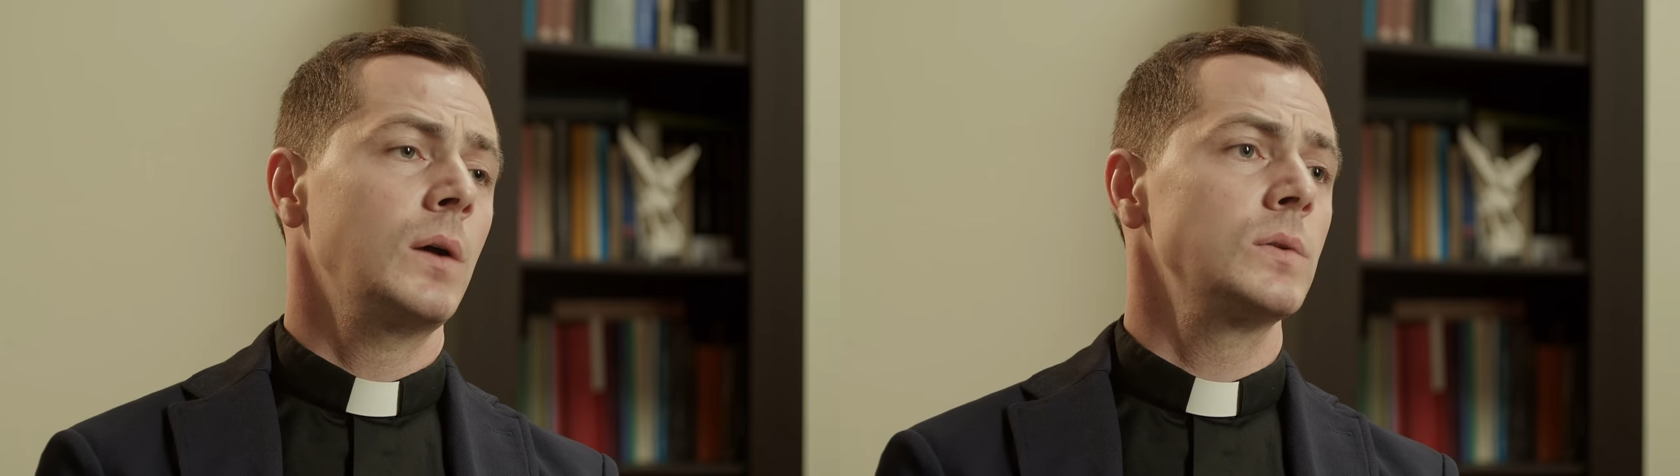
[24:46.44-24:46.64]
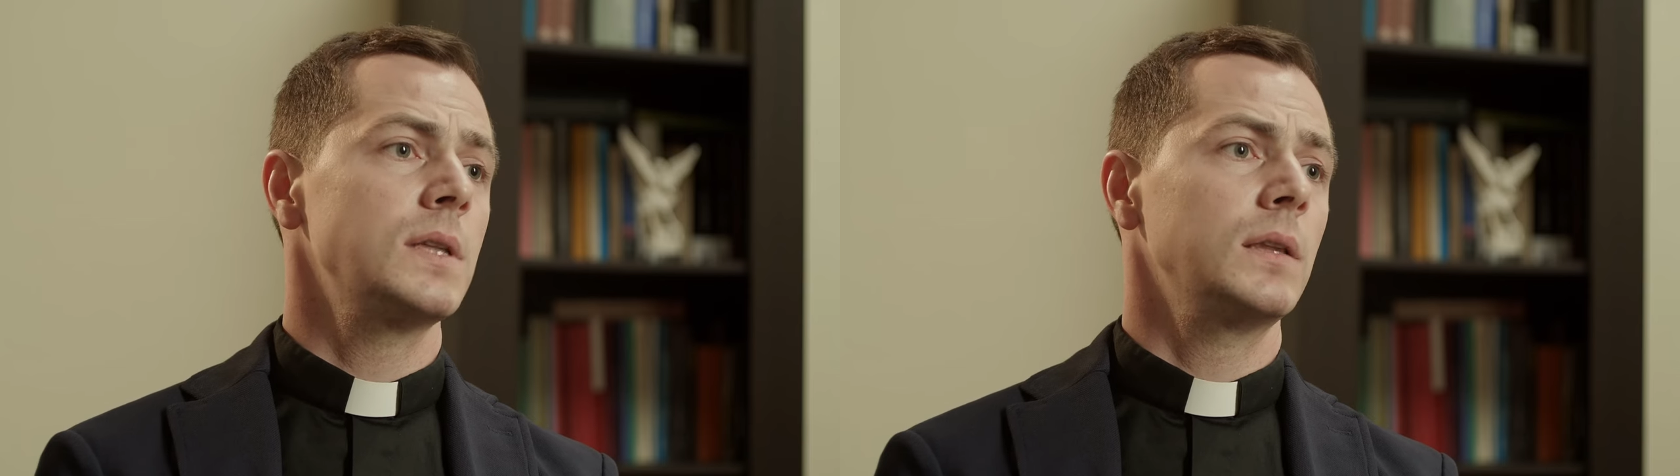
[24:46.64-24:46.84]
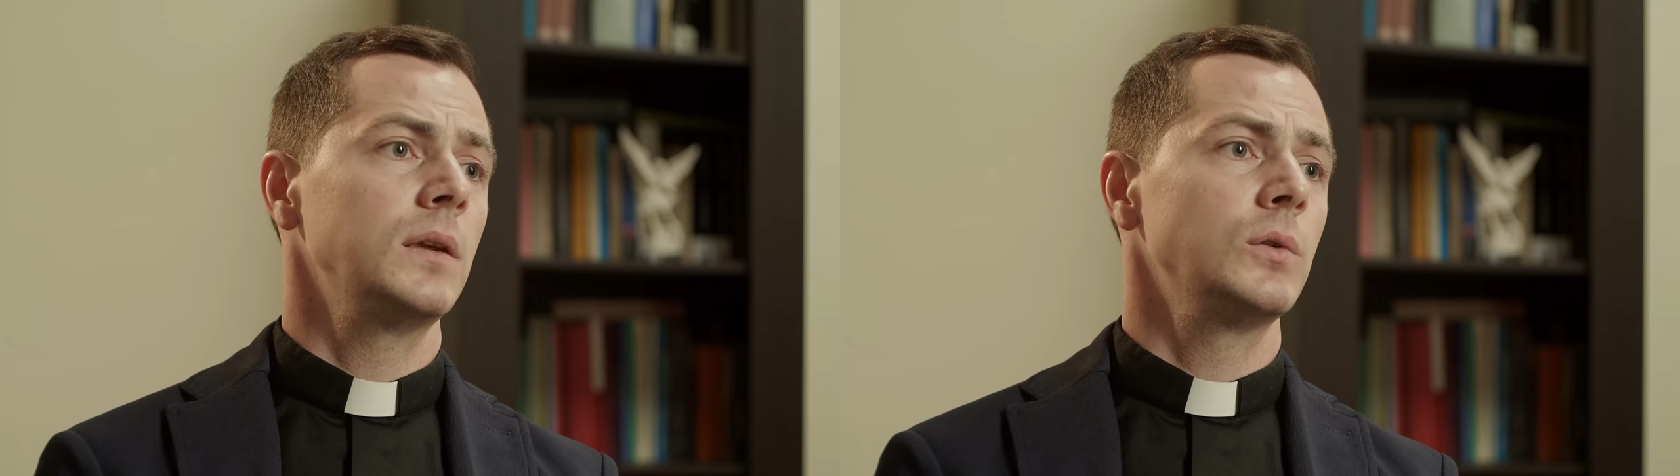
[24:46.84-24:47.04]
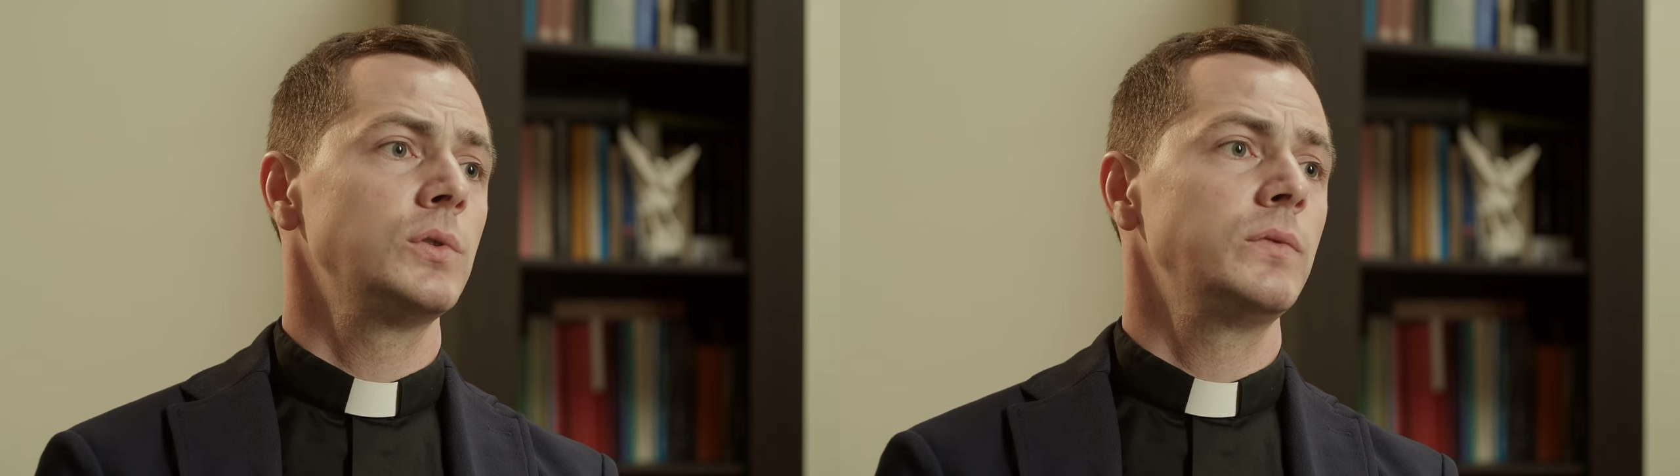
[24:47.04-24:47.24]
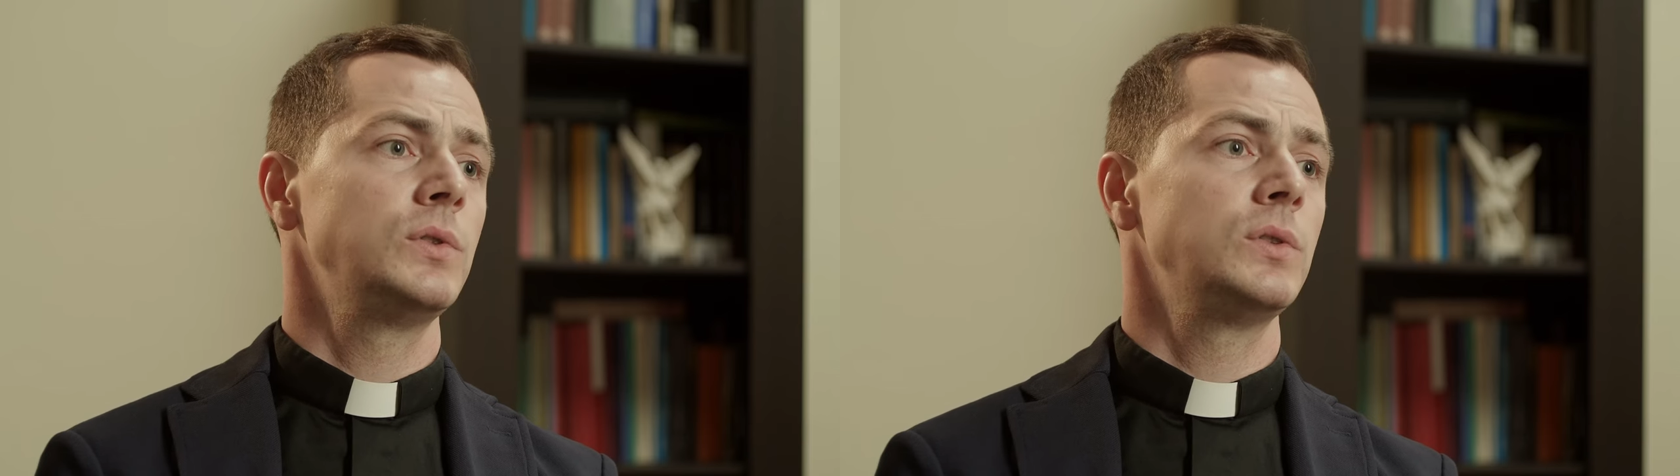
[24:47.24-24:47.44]
ta ostatnia
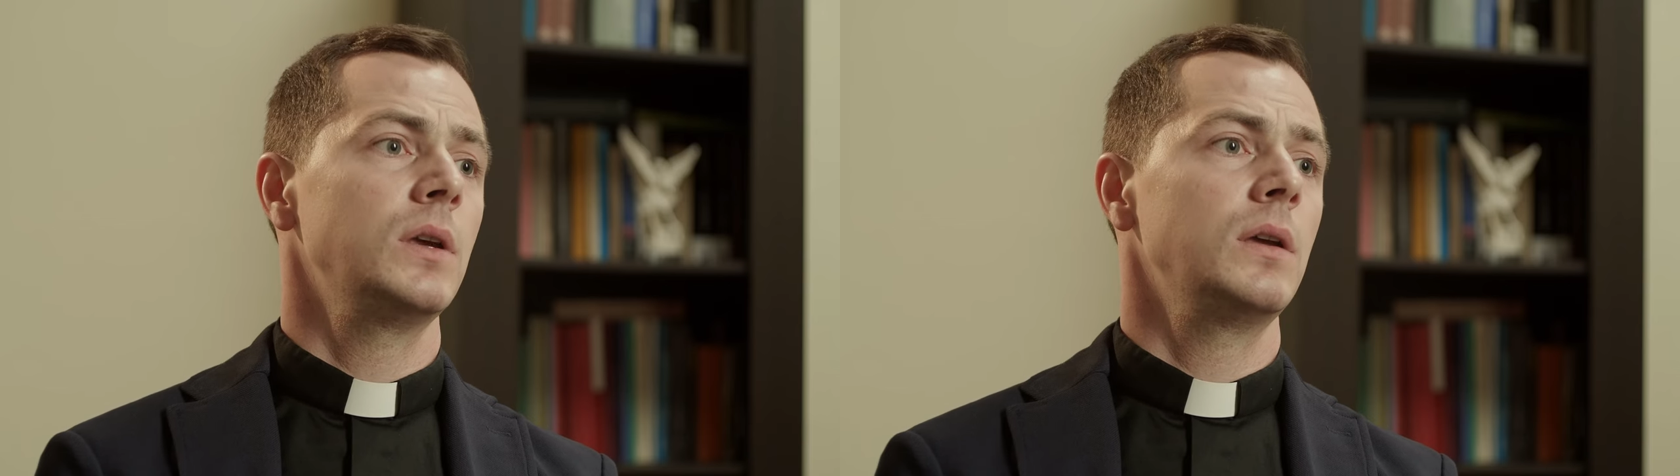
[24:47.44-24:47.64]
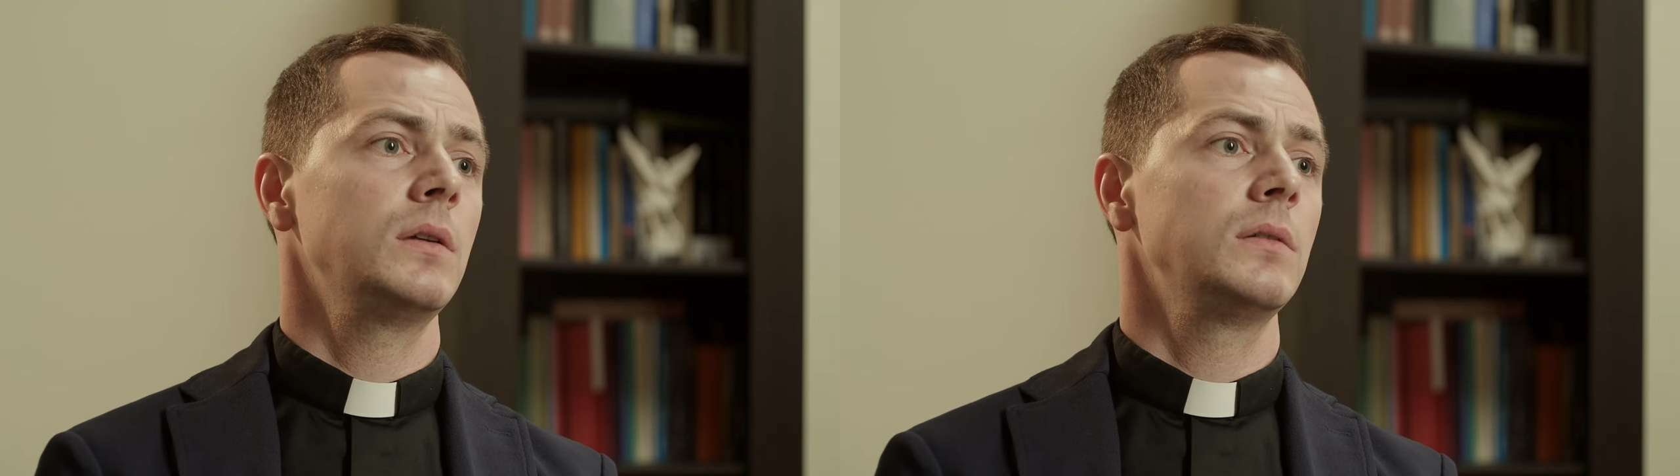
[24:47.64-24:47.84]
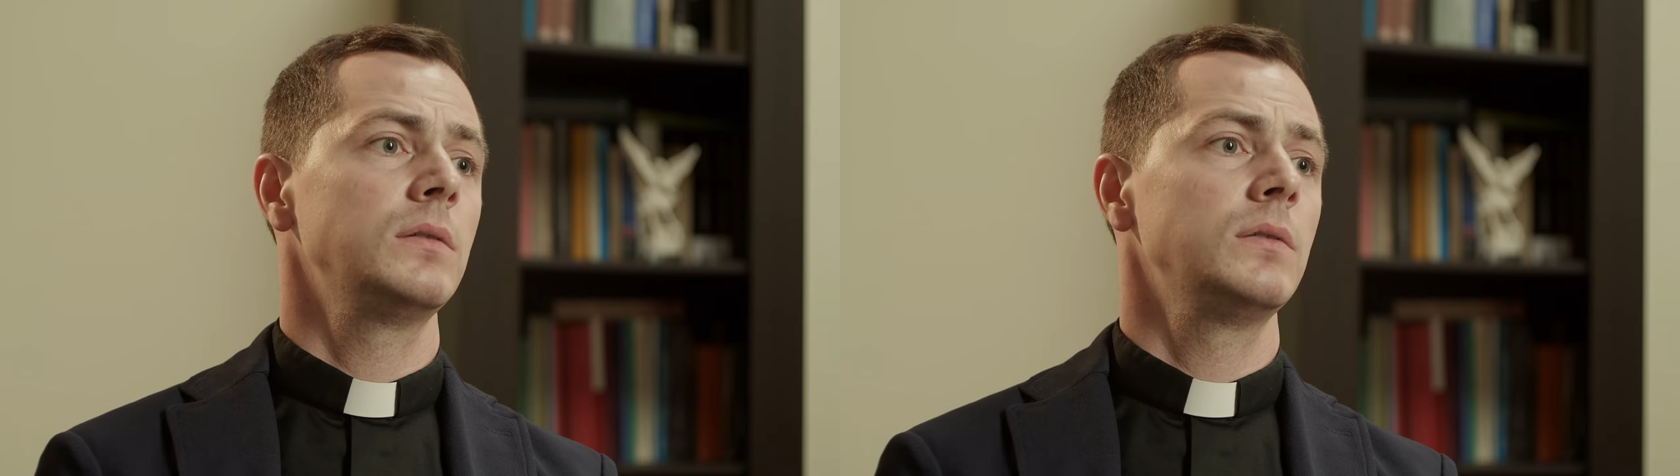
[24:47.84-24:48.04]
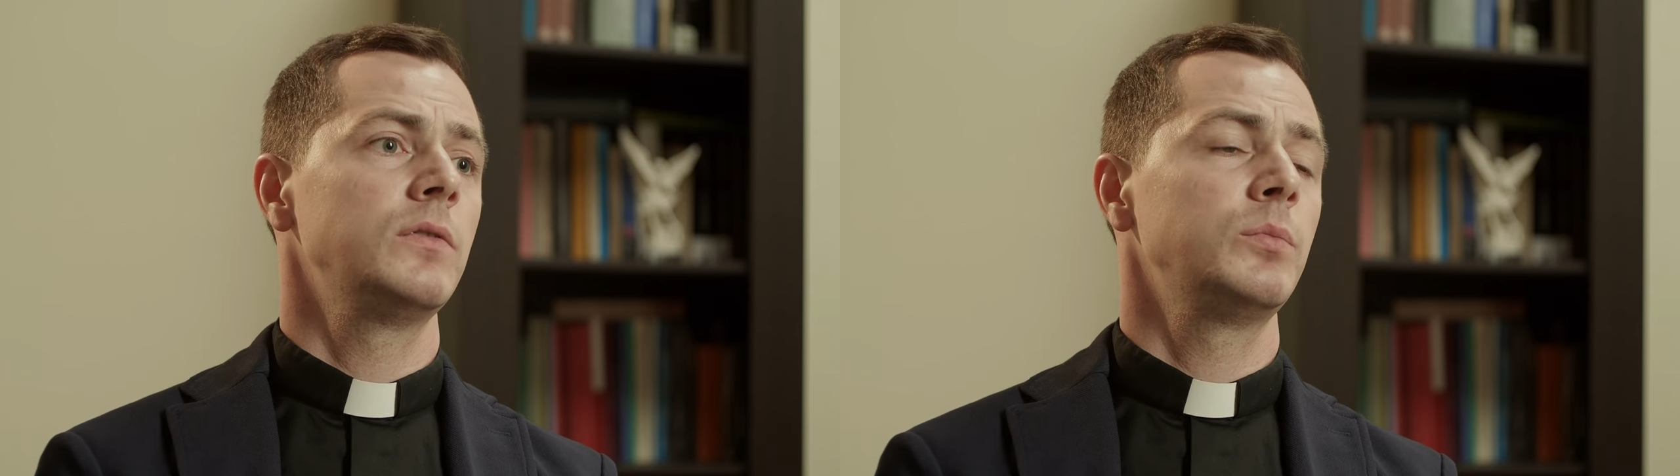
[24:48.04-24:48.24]
oczywiście y,